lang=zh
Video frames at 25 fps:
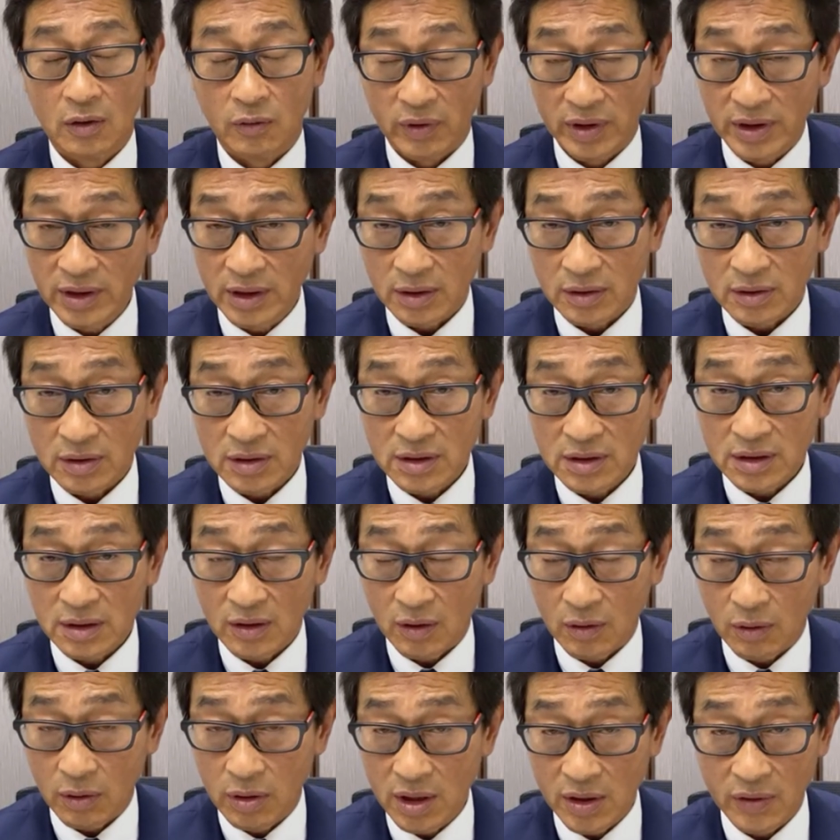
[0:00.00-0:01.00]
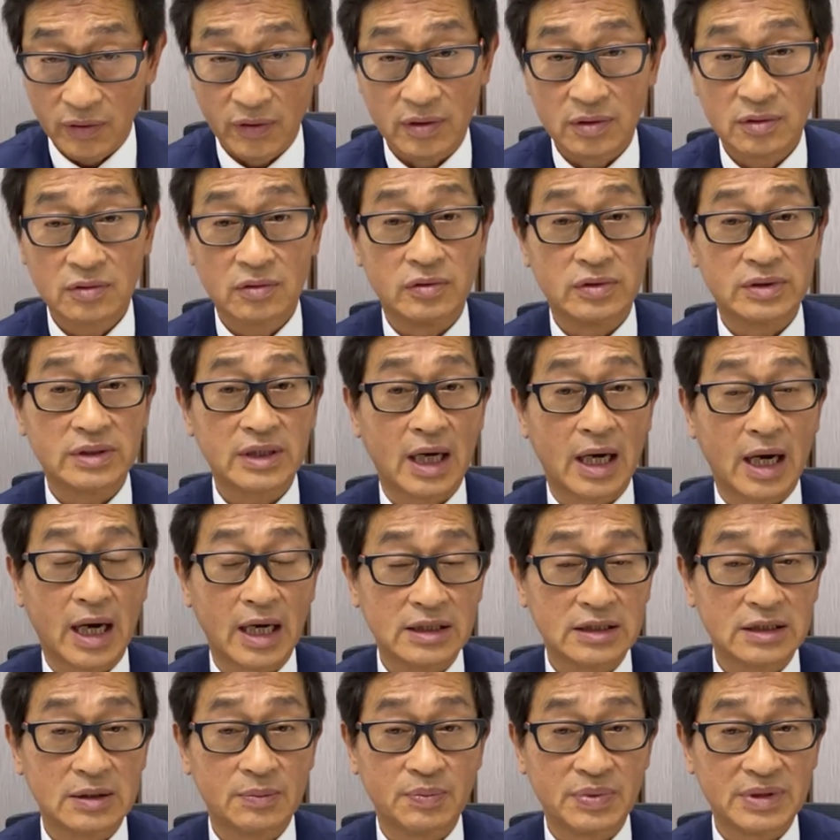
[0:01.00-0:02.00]
唯有汇丰股价
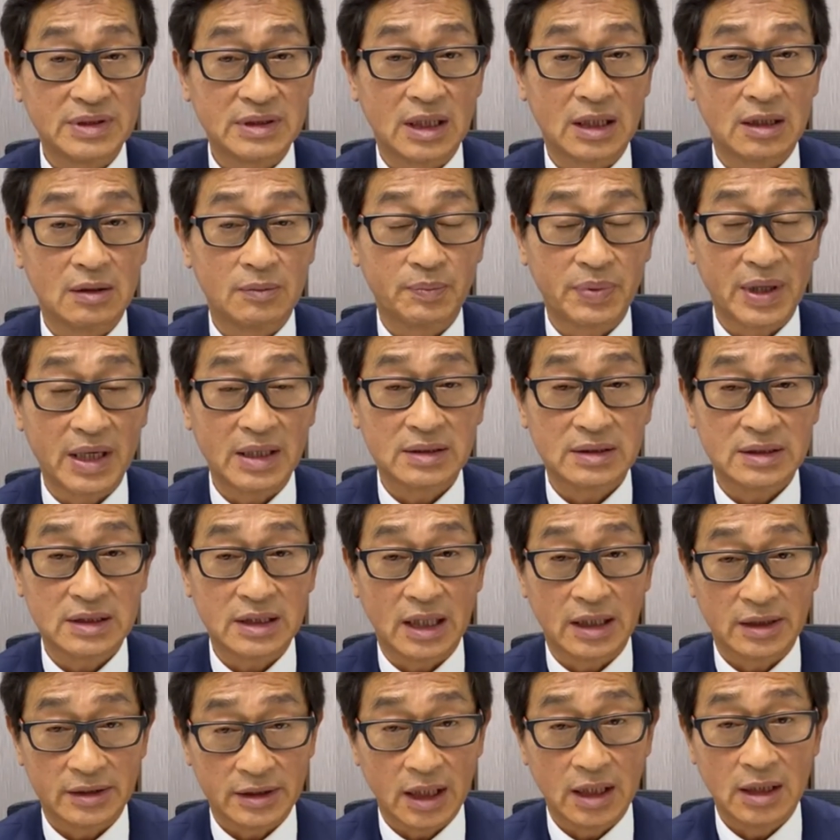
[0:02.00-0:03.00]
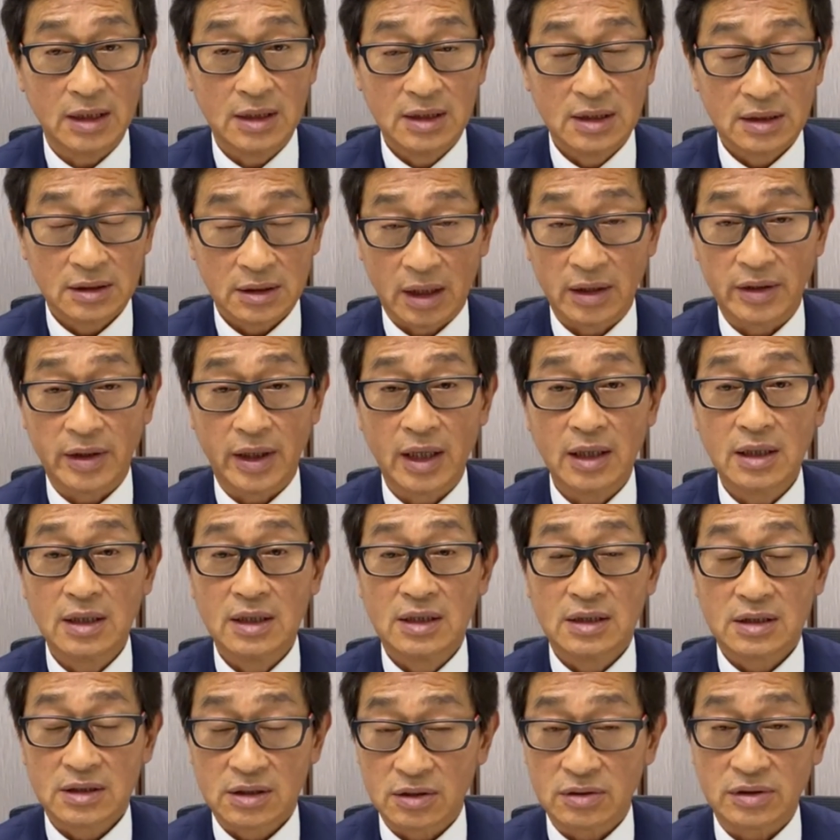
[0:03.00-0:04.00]
还是比较偏强的，当然
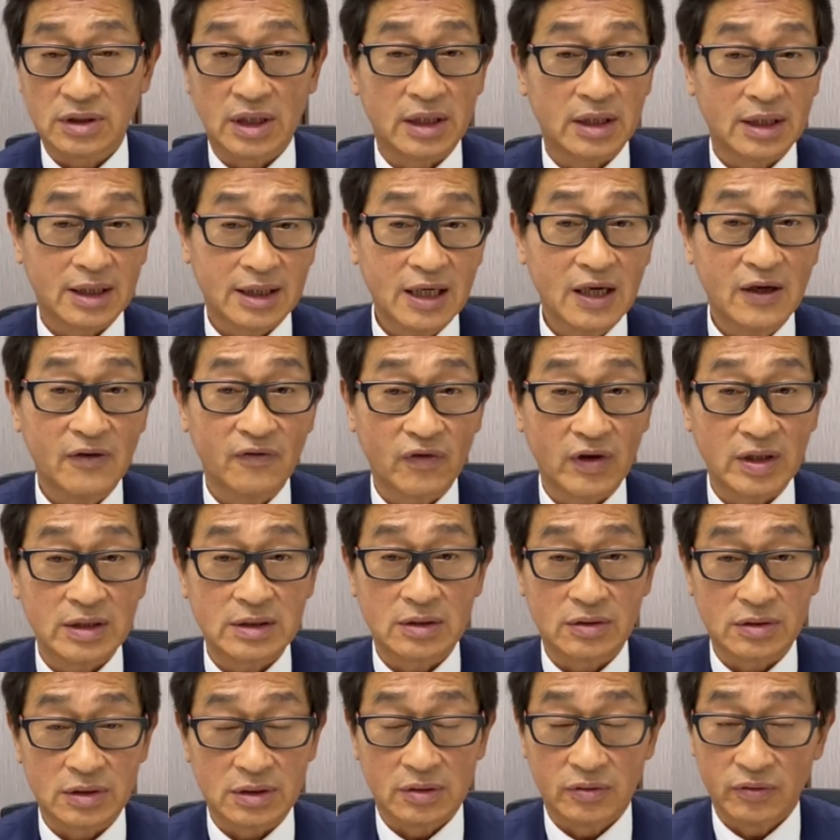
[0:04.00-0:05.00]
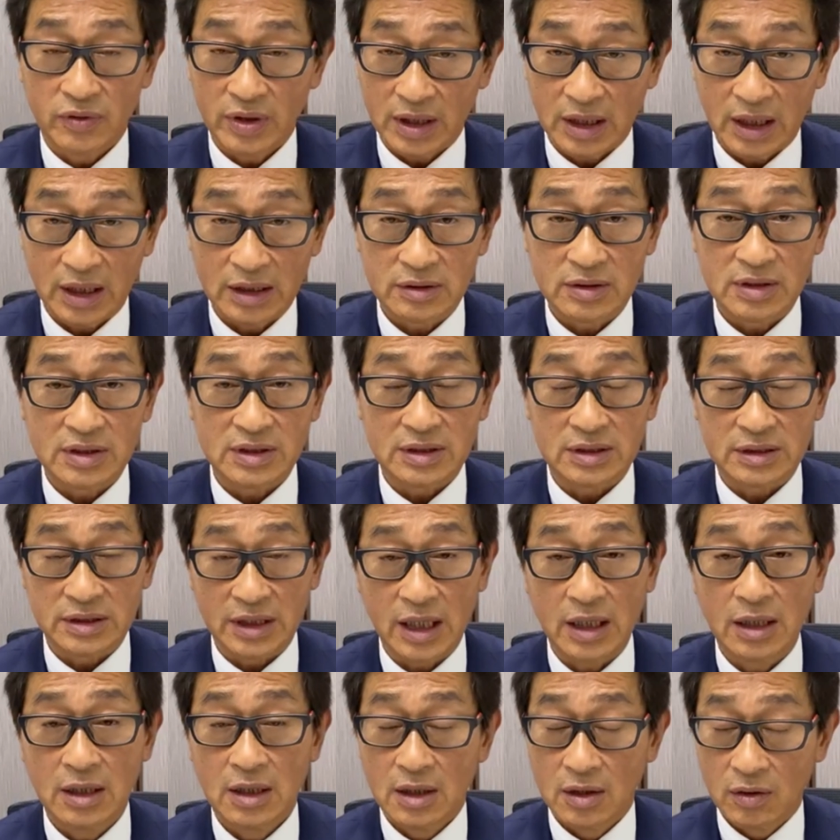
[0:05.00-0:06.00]
市场的看法就是未来一段时
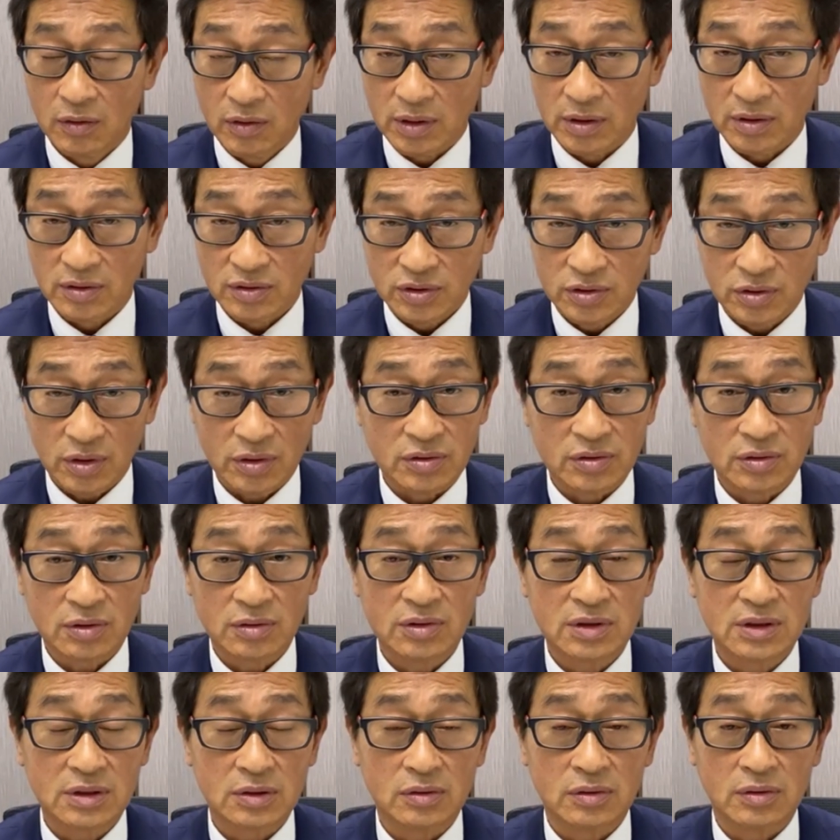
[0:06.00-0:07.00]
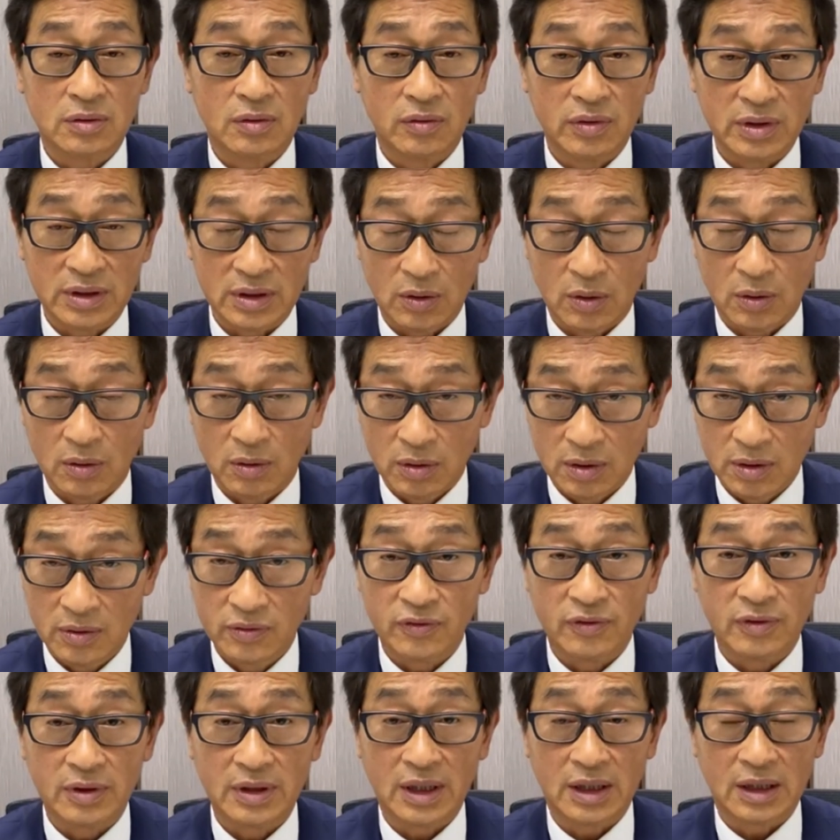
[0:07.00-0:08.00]
间汇丰最终是会恢
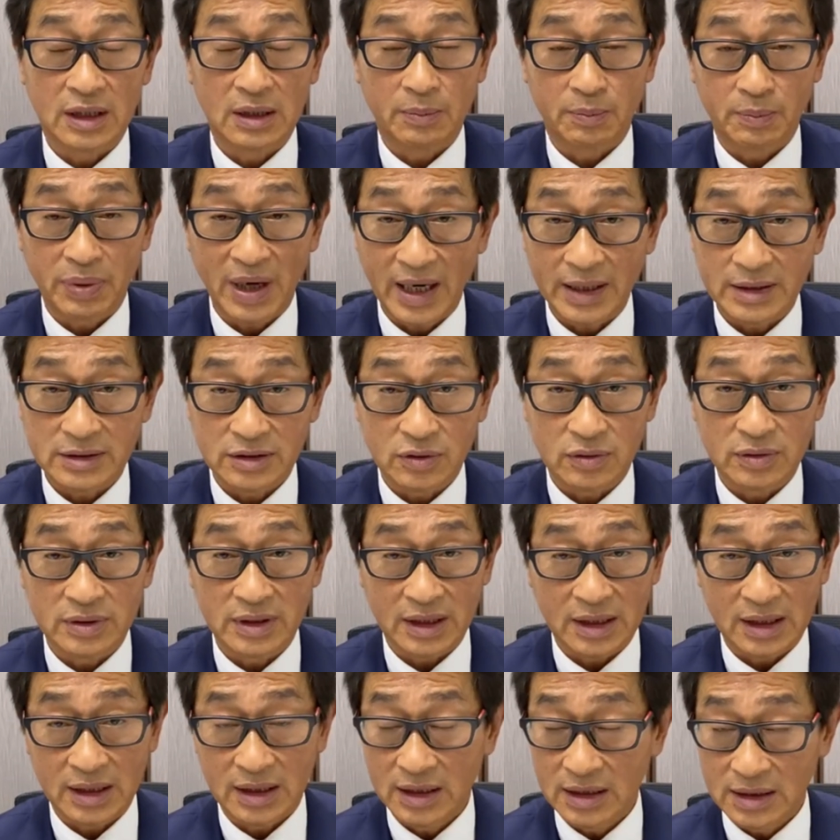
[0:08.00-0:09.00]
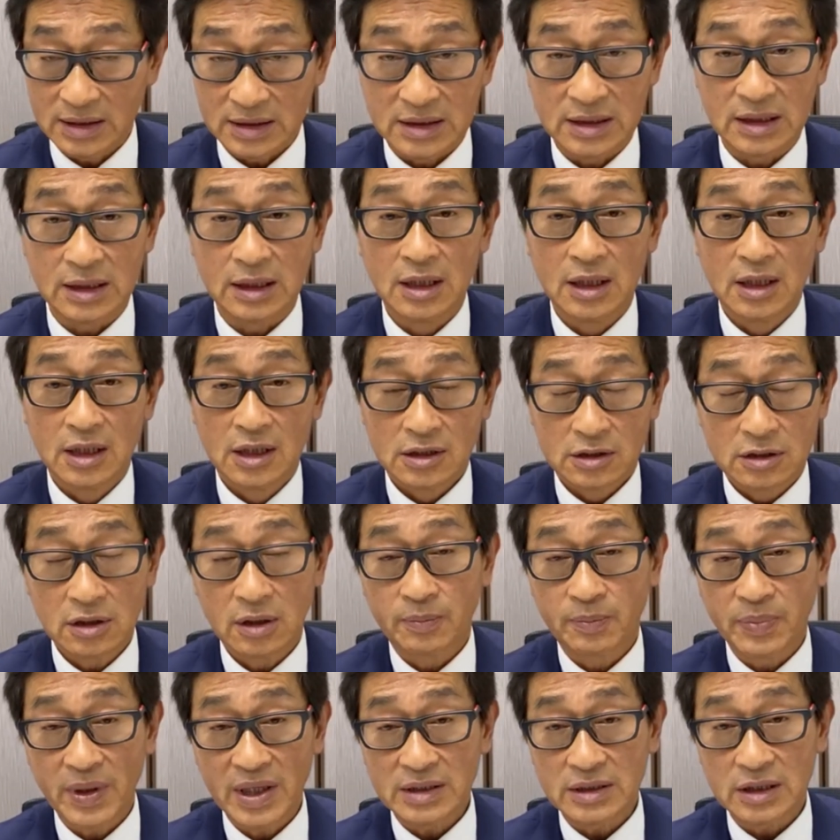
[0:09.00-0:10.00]
复那个派送那个利息，所
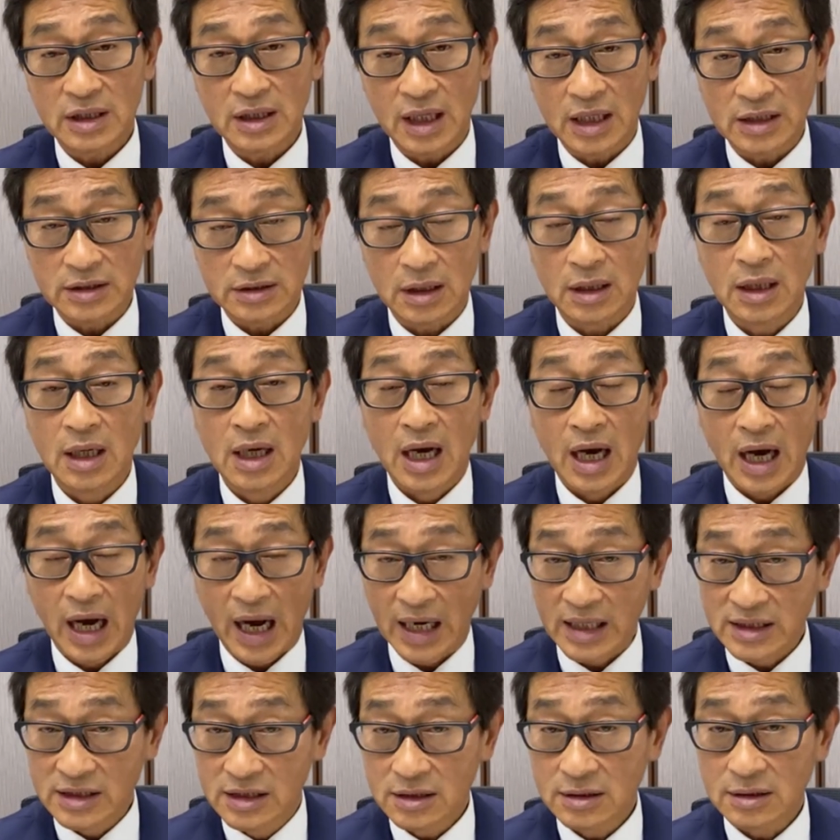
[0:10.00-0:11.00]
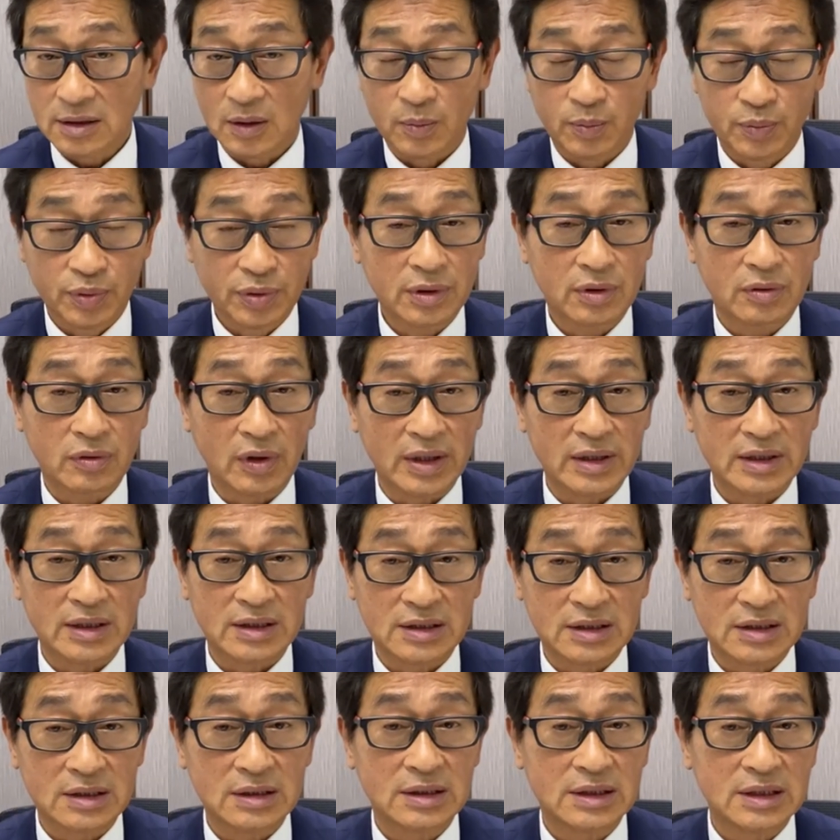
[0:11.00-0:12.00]
以变成来说还是有不短的
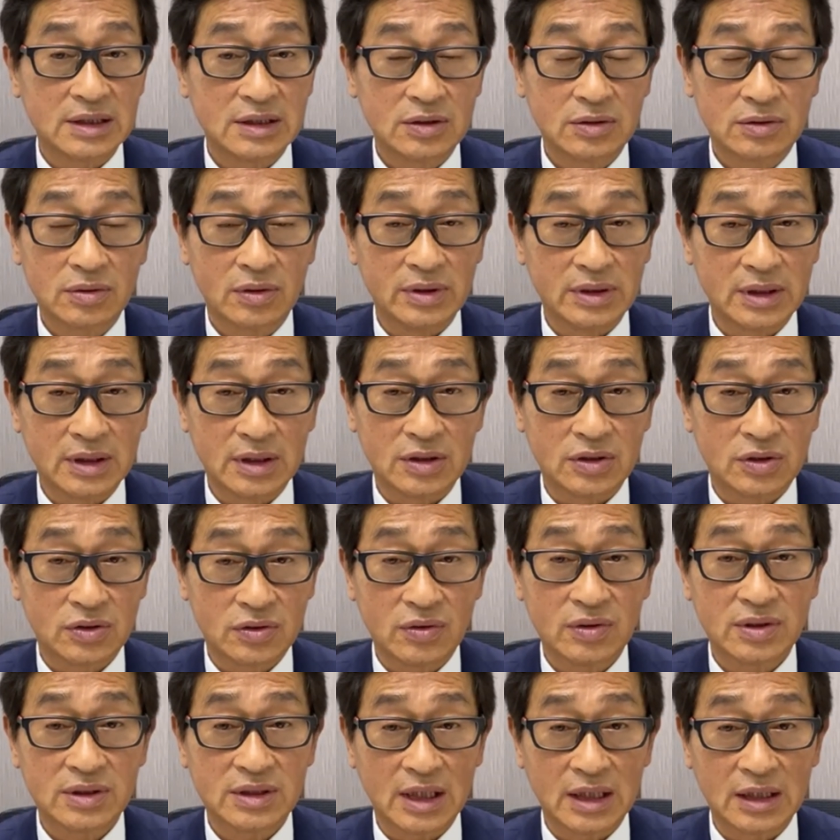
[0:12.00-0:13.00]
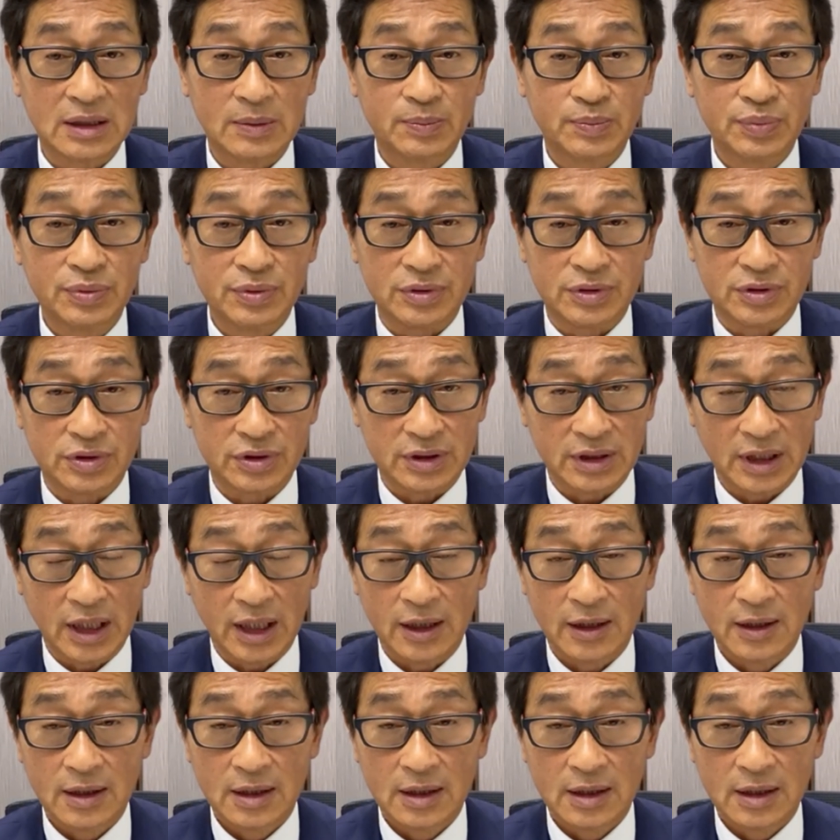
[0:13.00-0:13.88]
资金做一个中线的布局的，